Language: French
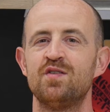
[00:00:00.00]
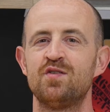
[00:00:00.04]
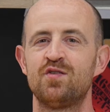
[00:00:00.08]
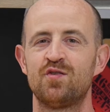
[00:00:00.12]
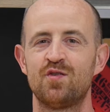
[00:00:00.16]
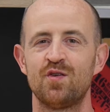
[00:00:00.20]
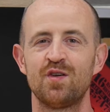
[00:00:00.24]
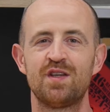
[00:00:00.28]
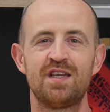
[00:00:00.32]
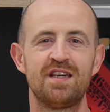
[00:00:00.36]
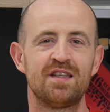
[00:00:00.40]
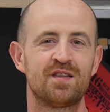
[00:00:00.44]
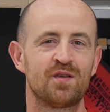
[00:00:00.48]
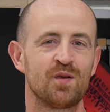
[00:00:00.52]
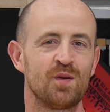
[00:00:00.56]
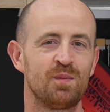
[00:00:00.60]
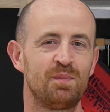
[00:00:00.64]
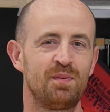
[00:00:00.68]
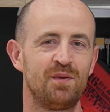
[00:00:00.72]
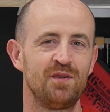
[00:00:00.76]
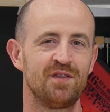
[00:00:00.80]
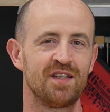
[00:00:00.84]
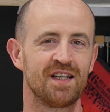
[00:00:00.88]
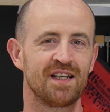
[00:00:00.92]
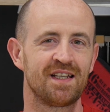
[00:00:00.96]
Ceux qui sont
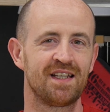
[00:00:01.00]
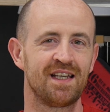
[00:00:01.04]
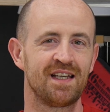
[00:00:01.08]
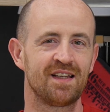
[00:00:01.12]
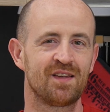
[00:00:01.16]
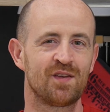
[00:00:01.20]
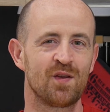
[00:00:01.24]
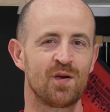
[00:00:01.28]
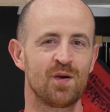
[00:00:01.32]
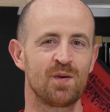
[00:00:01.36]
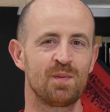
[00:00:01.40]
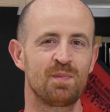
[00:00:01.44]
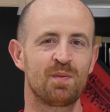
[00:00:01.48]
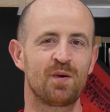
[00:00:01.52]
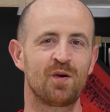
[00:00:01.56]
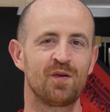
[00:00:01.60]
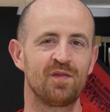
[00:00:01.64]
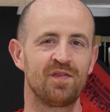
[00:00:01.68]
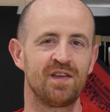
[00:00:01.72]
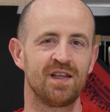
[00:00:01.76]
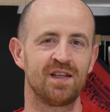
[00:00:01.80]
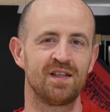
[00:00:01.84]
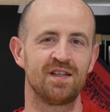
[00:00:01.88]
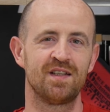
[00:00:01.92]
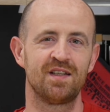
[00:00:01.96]
plus inquiétants
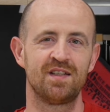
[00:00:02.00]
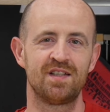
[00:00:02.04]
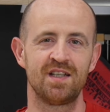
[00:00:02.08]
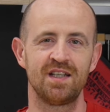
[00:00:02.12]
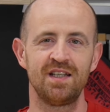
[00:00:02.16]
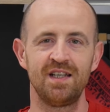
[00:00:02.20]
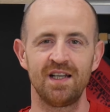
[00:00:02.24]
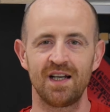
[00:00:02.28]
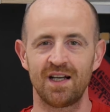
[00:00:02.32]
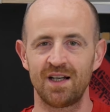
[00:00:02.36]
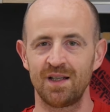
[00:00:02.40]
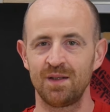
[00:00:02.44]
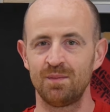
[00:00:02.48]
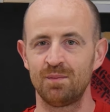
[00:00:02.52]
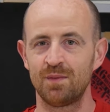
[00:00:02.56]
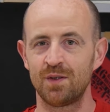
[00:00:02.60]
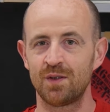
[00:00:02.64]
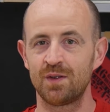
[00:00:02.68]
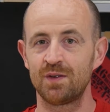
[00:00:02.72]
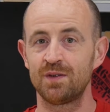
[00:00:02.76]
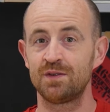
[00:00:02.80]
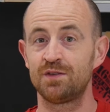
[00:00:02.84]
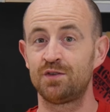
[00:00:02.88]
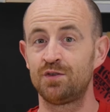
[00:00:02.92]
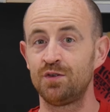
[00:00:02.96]
proviennent
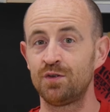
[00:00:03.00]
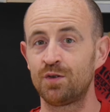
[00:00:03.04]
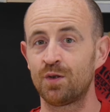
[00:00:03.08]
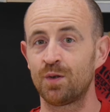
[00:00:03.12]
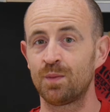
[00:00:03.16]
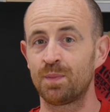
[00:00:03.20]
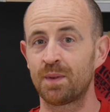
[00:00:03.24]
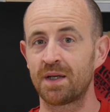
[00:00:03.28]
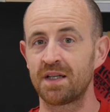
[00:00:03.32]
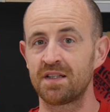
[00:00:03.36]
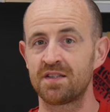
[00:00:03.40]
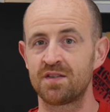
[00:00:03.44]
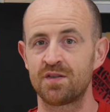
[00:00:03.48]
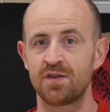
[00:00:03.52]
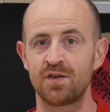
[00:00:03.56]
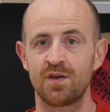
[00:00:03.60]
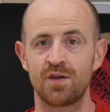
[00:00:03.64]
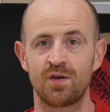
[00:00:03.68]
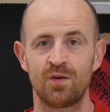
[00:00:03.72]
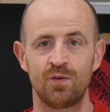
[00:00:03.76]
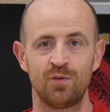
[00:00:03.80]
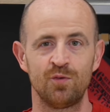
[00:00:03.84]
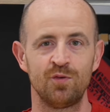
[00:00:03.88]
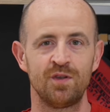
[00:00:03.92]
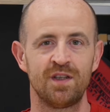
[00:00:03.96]
généralement du
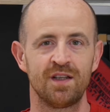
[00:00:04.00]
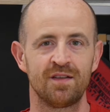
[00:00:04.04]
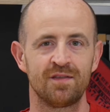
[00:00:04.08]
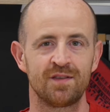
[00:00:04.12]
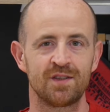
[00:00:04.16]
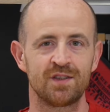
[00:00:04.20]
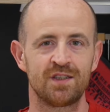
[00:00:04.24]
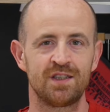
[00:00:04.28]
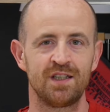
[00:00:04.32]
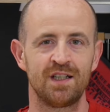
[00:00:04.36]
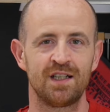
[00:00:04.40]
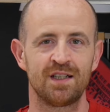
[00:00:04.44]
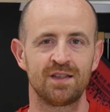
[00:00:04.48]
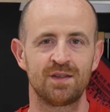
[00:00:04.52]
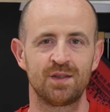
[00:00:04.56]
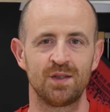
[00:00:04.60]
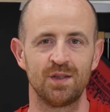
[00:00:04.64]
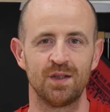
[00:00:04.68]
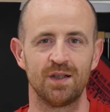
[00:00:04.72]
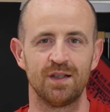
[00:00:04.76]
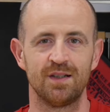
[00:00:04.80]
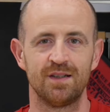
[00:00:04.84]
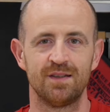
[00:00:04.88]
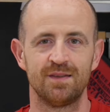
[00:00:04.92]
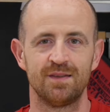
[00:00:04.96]
compresseur ou d'un ventilateur.